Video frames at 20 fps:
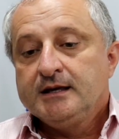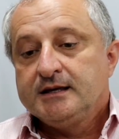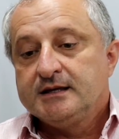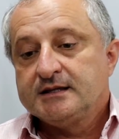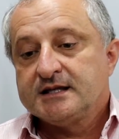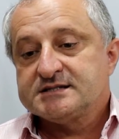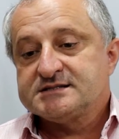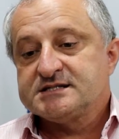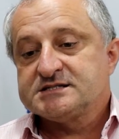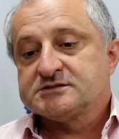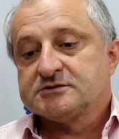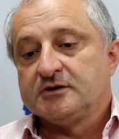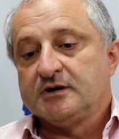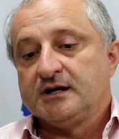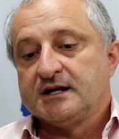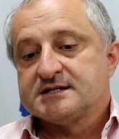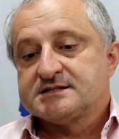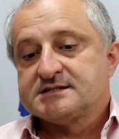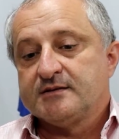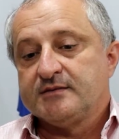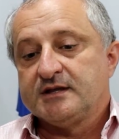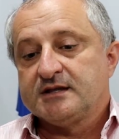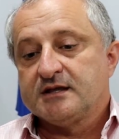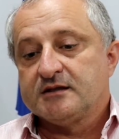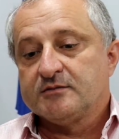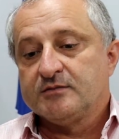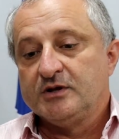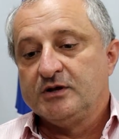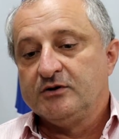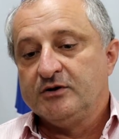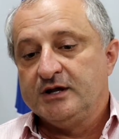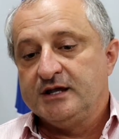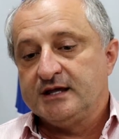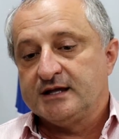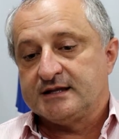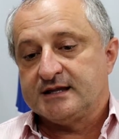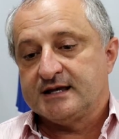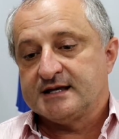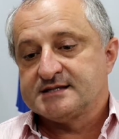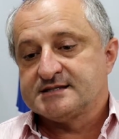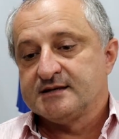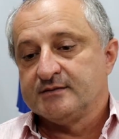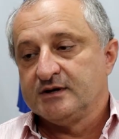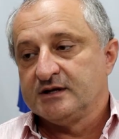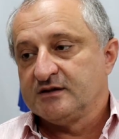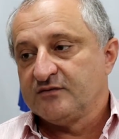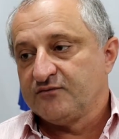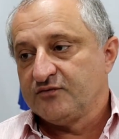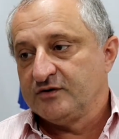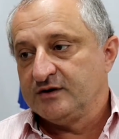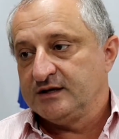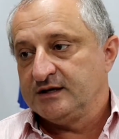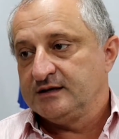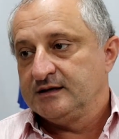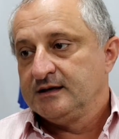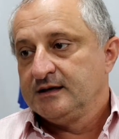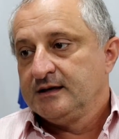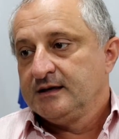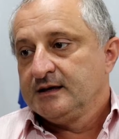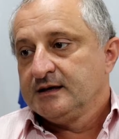e nas escolas também tendo melhoria, até a semana foi